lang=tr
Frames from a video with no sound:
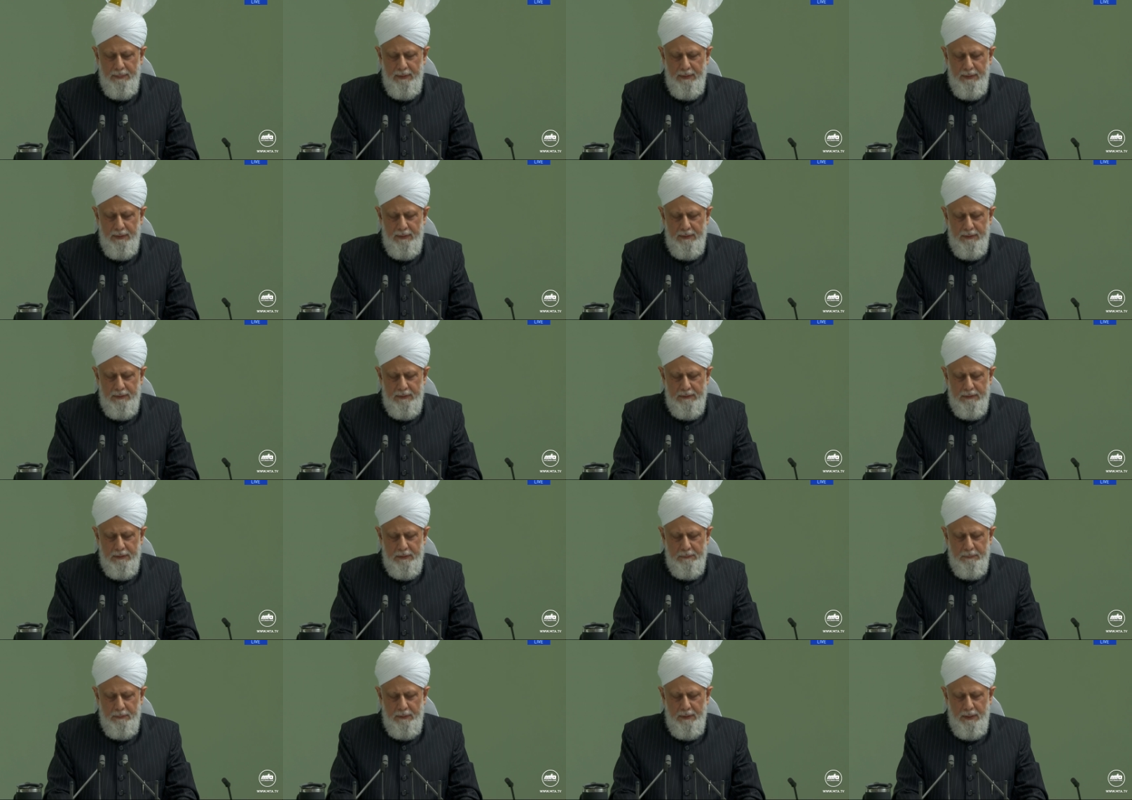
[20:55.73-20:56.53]

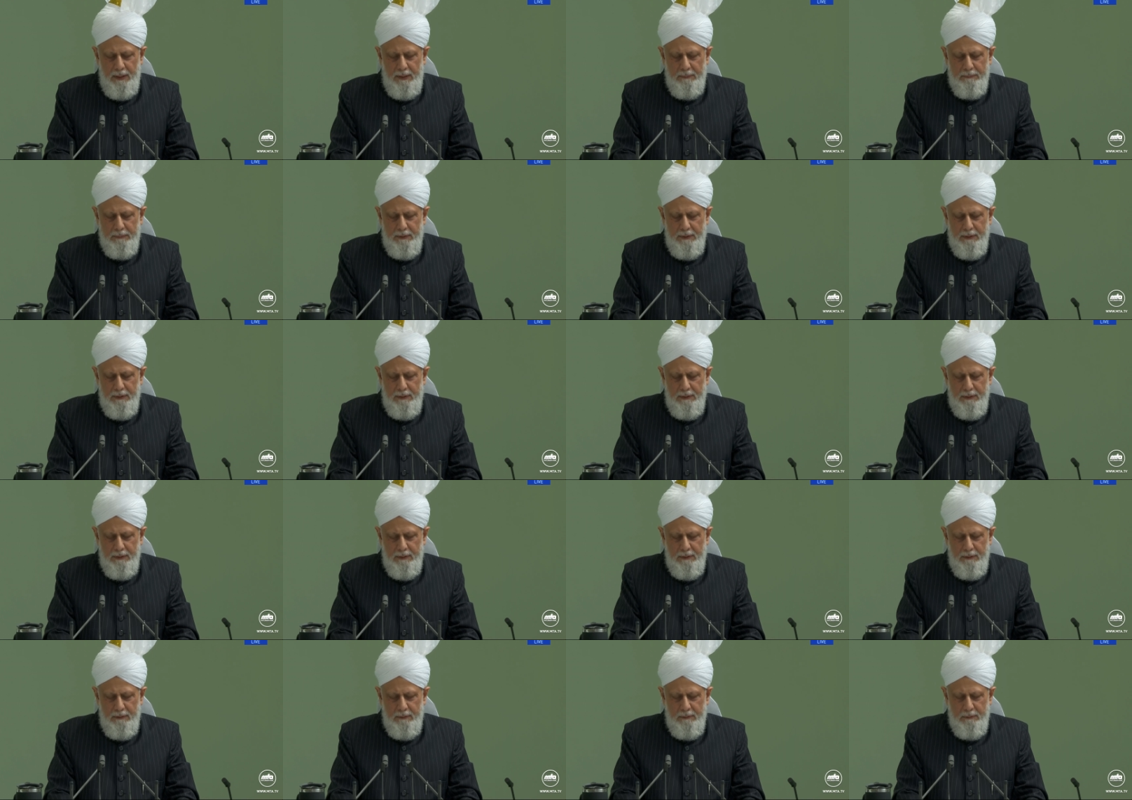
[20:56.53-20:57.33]
beraberce
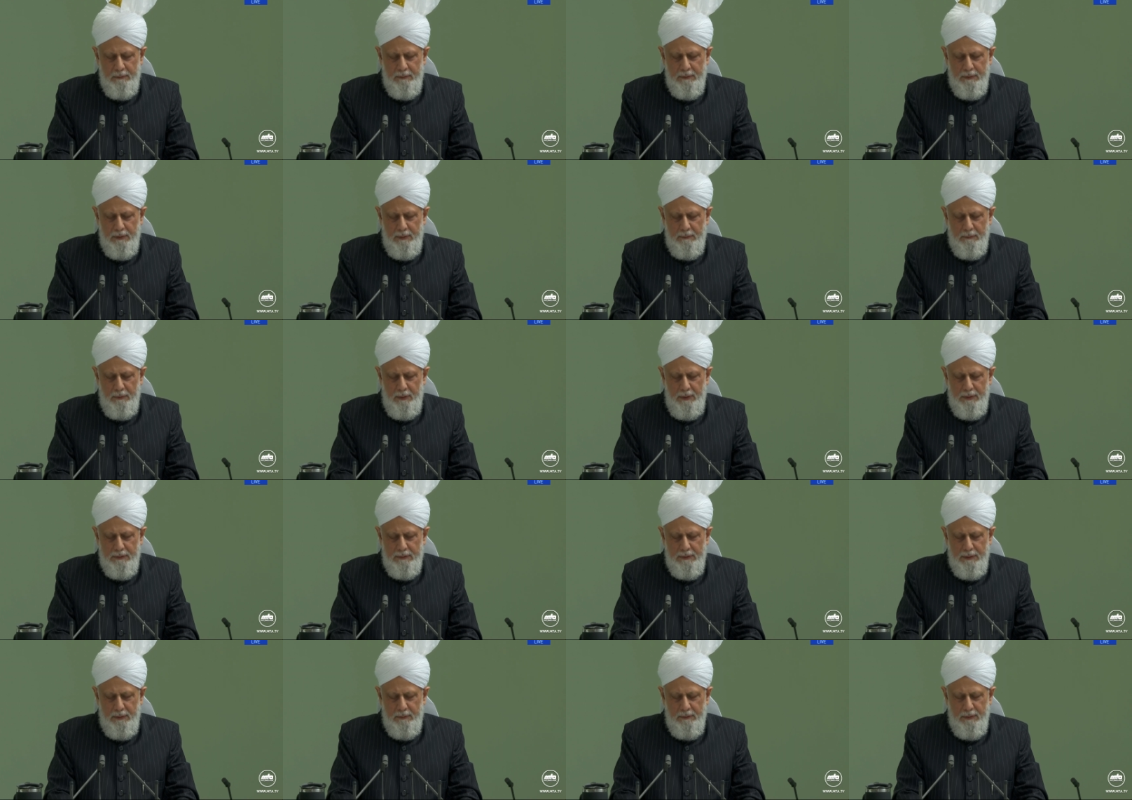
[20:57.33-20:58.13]

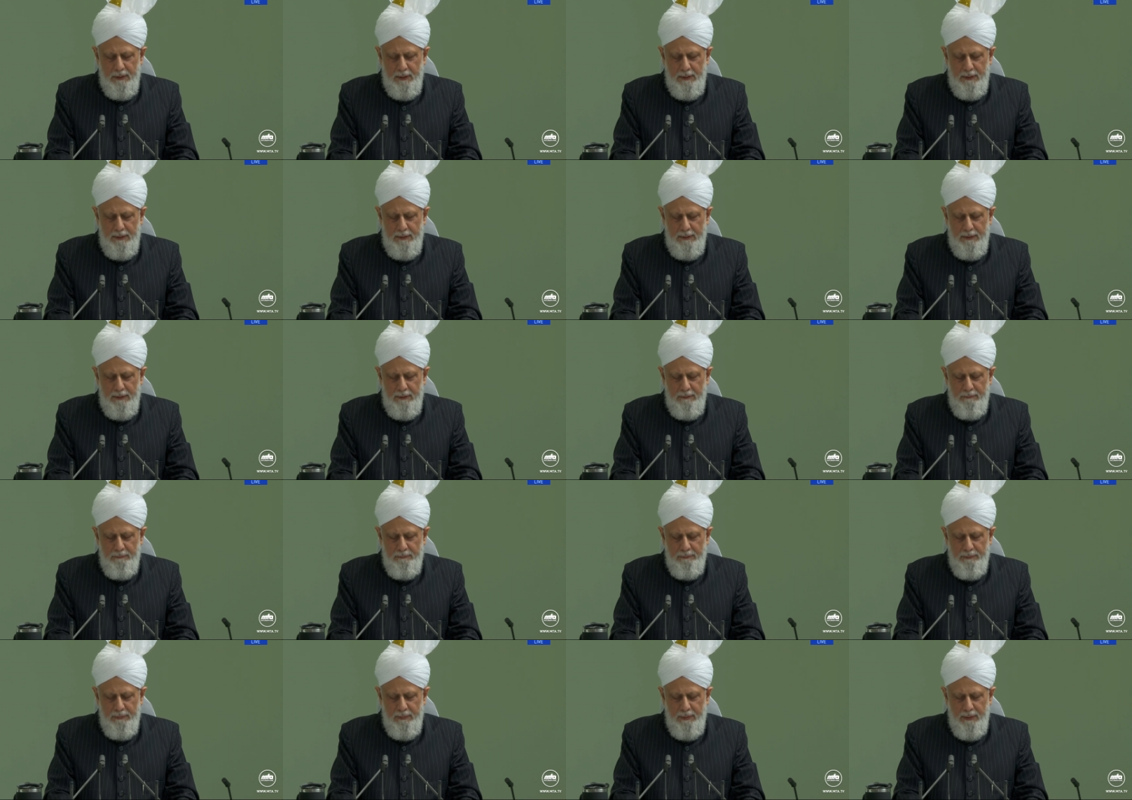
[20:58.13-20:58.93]
sahabeleriyle birlikte